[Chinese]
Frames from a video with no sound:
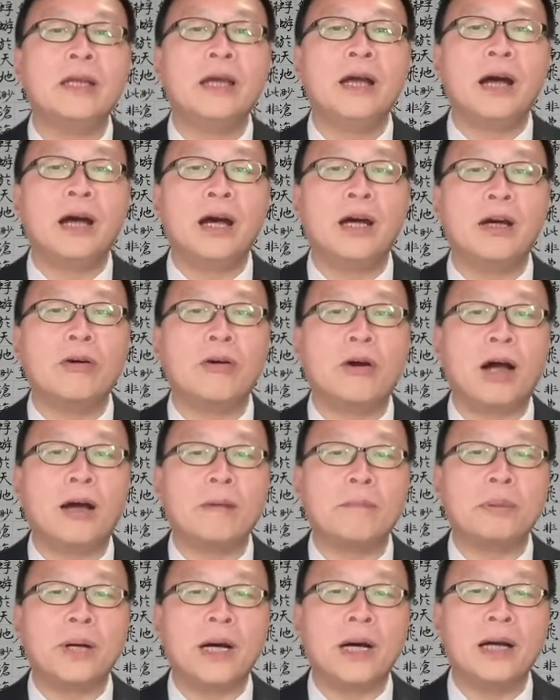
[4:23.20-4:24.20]
何
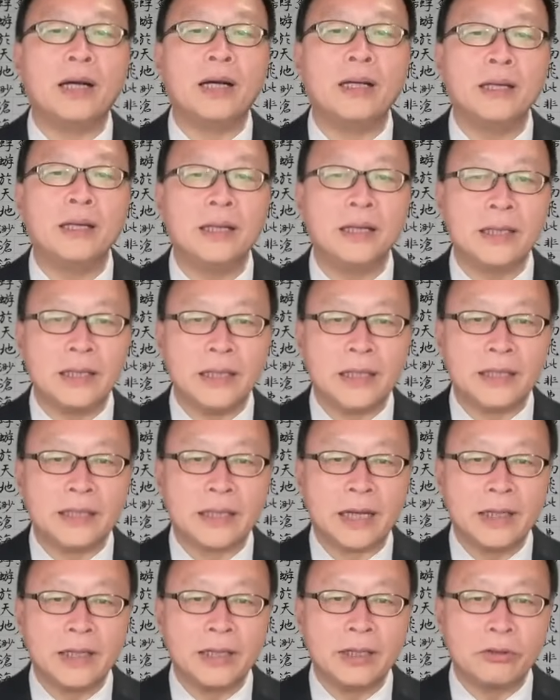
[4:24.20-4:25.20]
况彭也
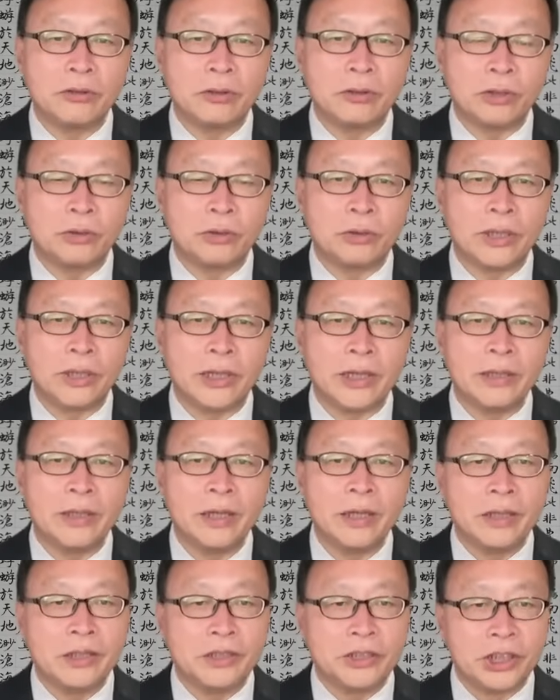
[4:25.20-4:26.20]
担任过多年
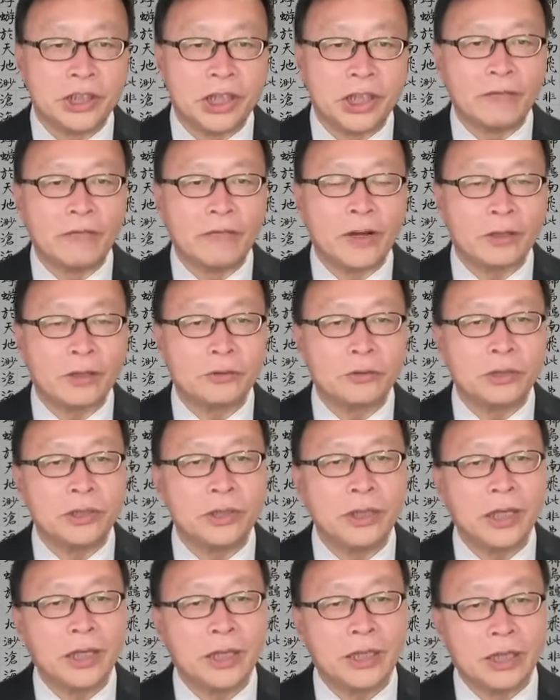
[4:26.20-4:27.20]
解放军。